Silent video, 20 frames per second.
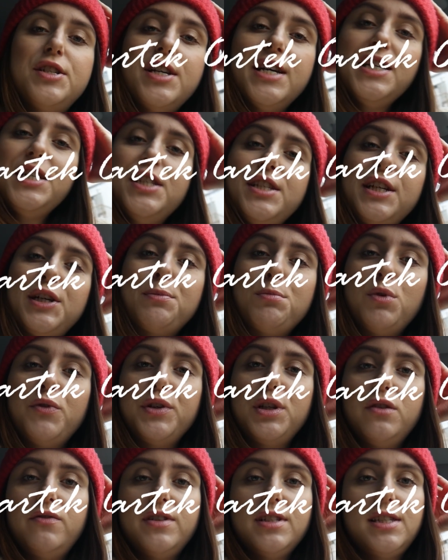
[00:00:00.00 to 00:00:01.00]
Cześć, jak
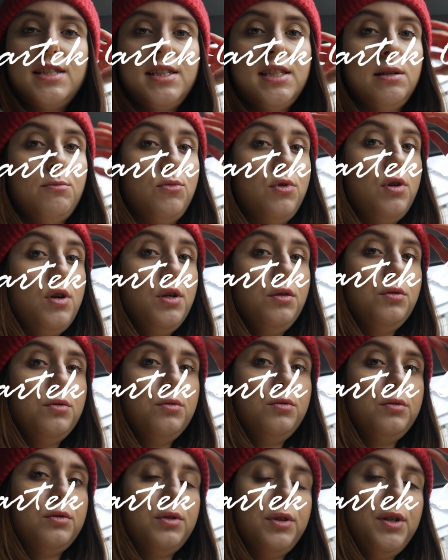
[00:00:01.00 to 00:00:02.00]
mówię do Was z
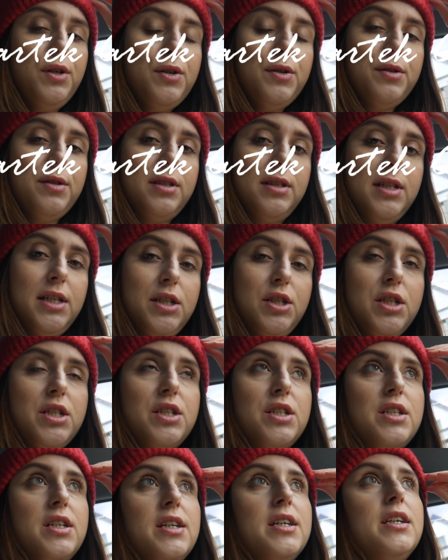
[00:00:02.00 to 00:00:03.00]
samochodu, to oznacza,
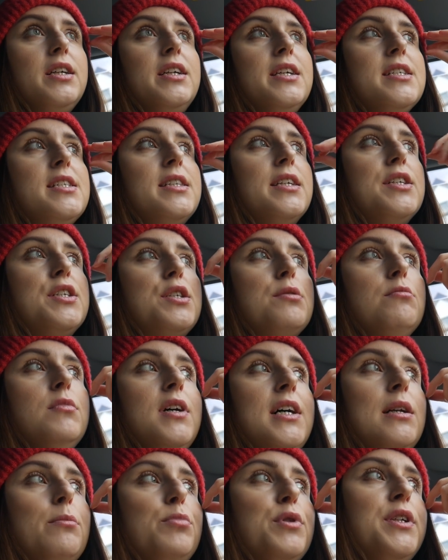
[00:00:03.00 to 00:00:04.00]
że
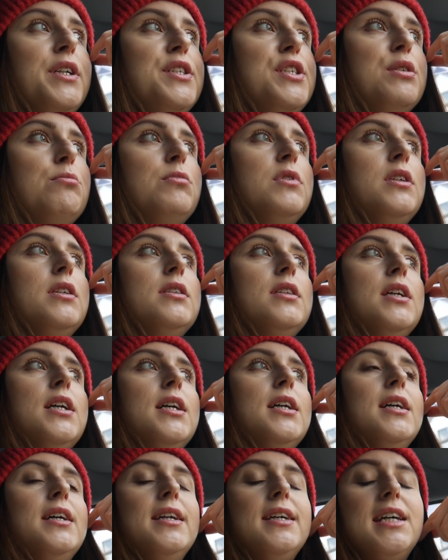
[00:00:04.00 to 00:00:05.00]
jesteśmy albo jedziemy
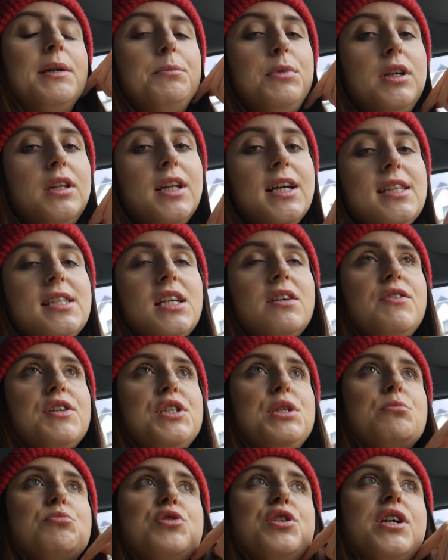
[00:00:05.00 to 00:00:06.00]
na rehabilitację,
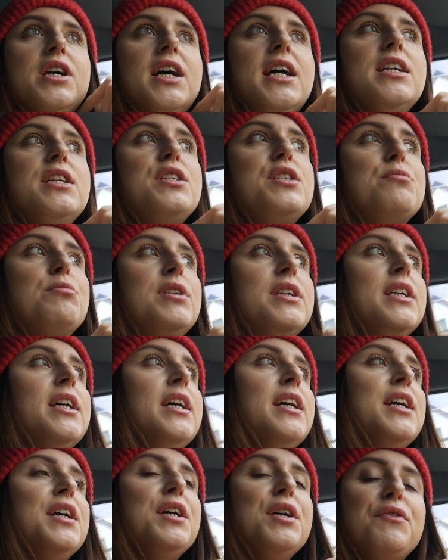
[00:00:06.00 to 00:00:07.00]
właśnie przyjechaliśmy.
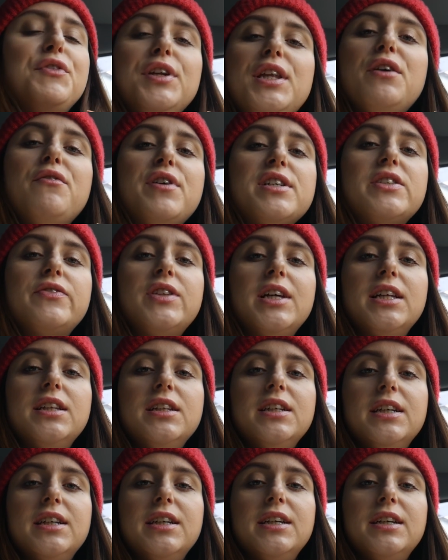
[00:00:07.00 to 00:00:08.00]
Witam Was w
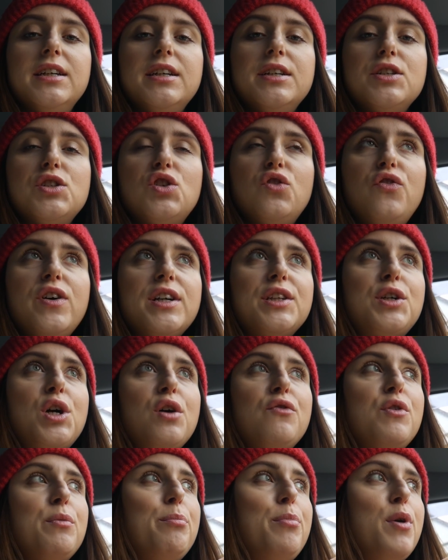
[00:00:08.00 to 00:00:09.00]
ten e,
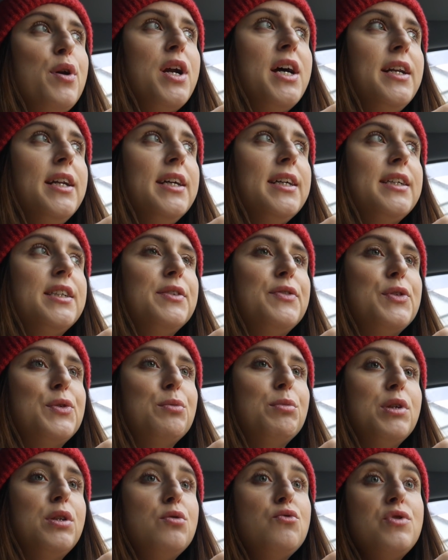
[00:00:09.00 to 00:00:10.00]
czwartkowy poranek, w
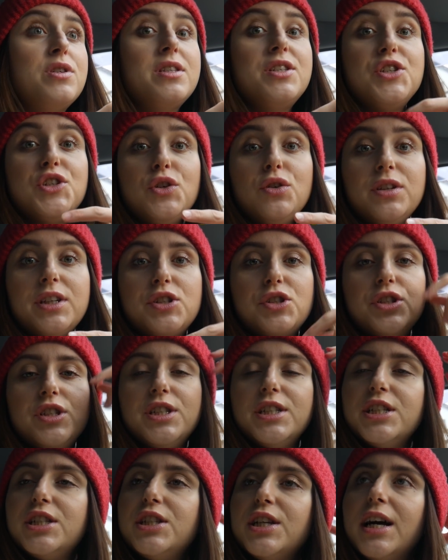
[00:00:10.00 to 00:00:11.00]
sumie to już jest
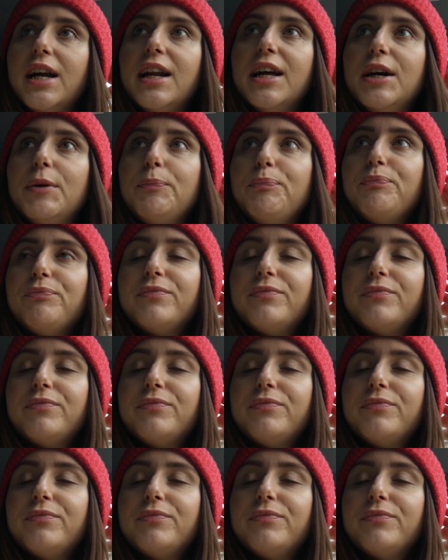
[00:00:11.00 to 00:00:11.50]
10.30, ale